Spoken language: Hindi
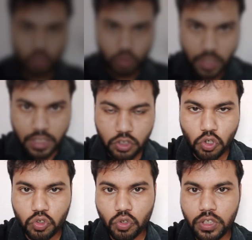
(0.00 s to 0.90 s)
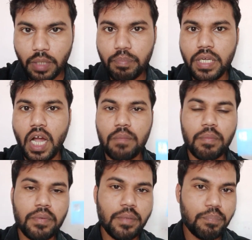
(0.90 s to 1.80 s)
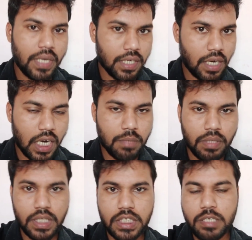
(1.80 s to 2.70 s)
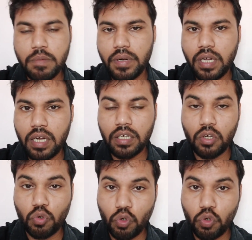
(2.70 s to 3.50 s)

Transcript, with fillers: तो देखिए दोस्तों जब भी आप अपने पैन कार्ड में किसी भी प्रकार का